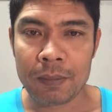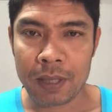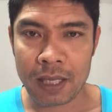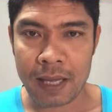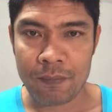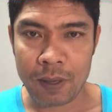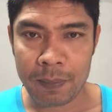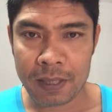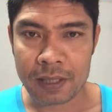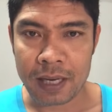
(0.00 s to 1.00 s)
เพื่อเก็บมา
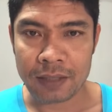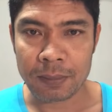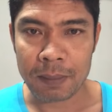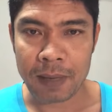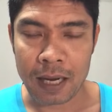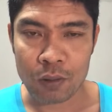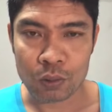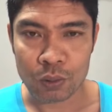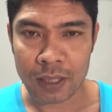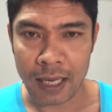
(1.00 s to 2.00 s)
พิจารณาสำหรับการลง
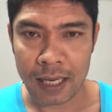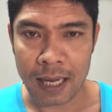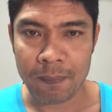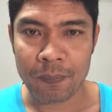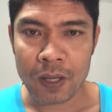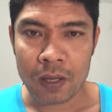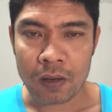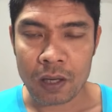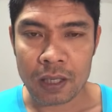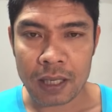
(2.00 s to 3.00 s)
ทุนกันนะครับ
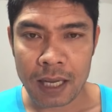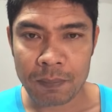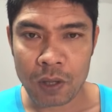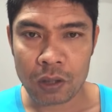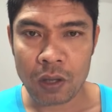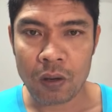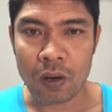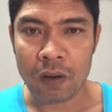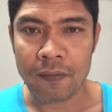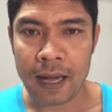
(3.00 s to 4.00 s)
ก่อนอื่นนะครับก็ต้องข
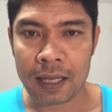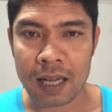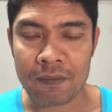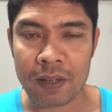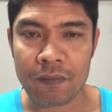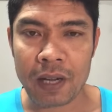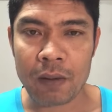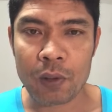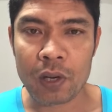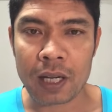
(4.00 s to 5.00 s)
อฝากกับแฟนๆเอา
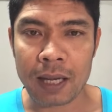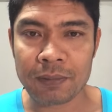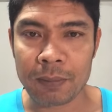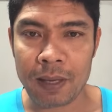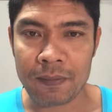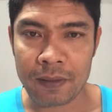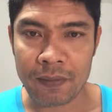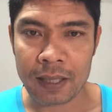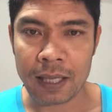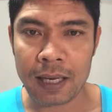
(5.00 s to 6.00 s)
ไว้ด้วยนะครับสำหรับแฟ
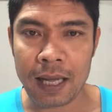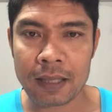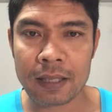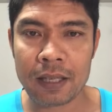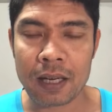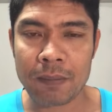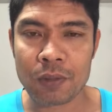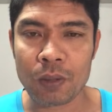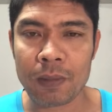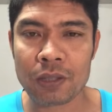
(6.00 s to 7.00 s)
นๆ ท่านใดที่รับ
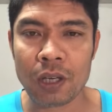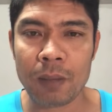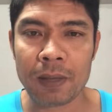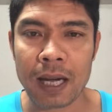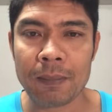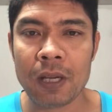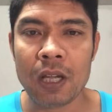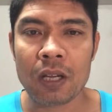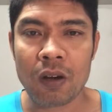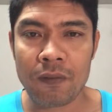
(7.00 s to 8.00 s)
ชมและชอบนะครับ
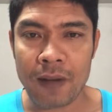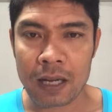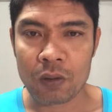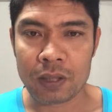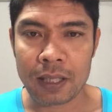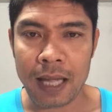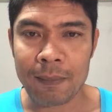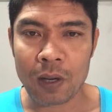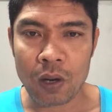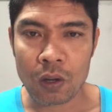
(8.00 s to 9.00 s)
ก็ฝากกดติดตาม
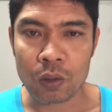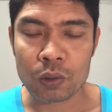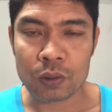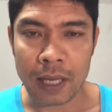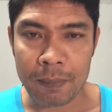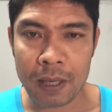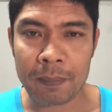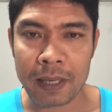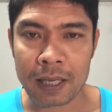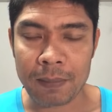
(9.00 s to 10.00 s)
แล้วก็กดถูกใจเพื่อ
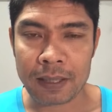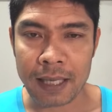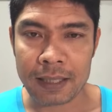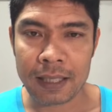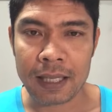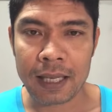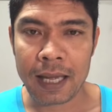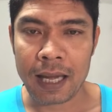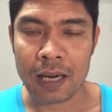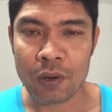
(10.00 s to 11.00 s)
เป็นกำลังใจที่ดีให้
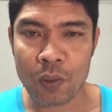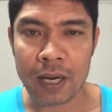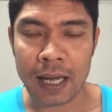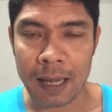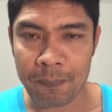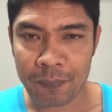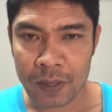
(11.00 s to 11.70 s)
แก่กันด้วยนะครับ